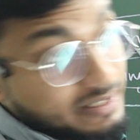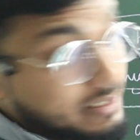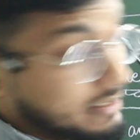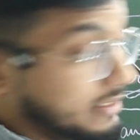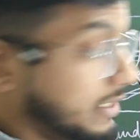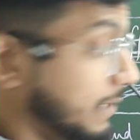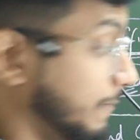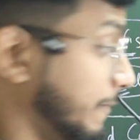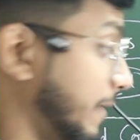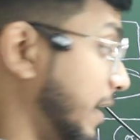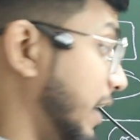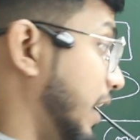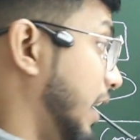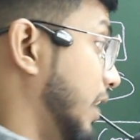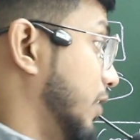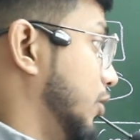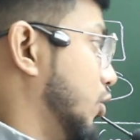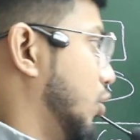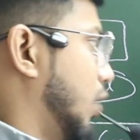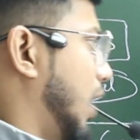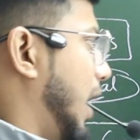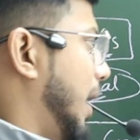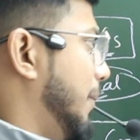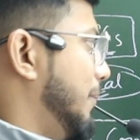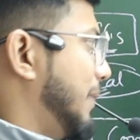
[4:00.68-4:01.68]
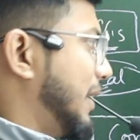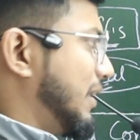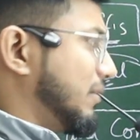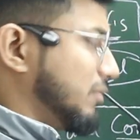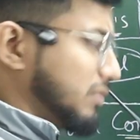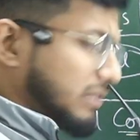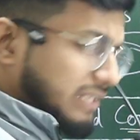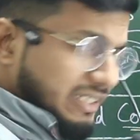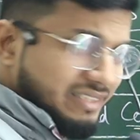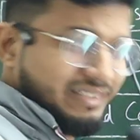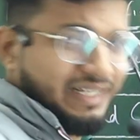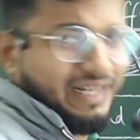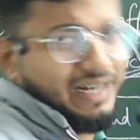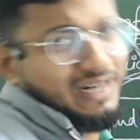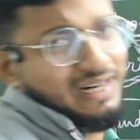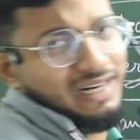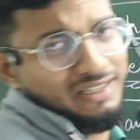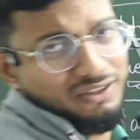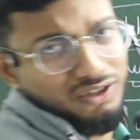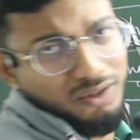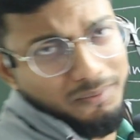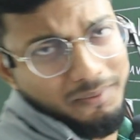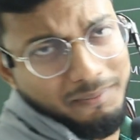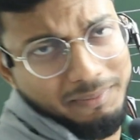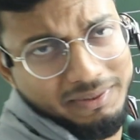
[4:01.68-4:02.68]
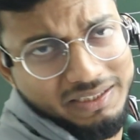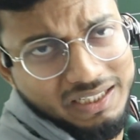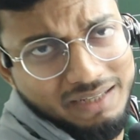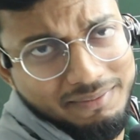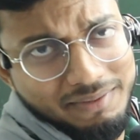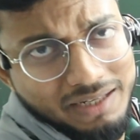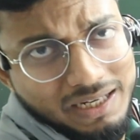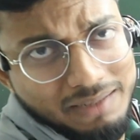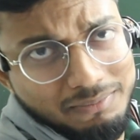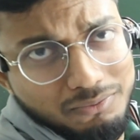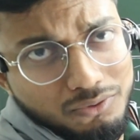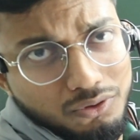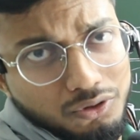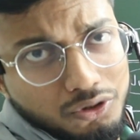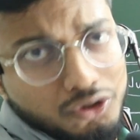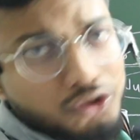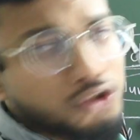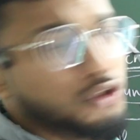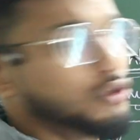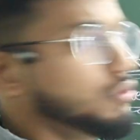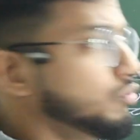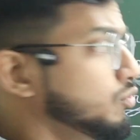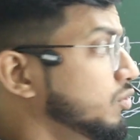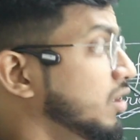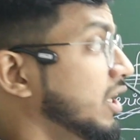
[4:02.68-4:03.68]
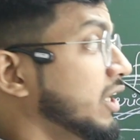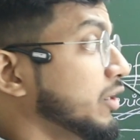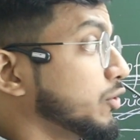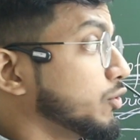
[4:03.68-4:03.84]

भाई साहब देखो अब मैंने ये सेकंड लास्ट टॉपिक बताया मैंने आपको क्यों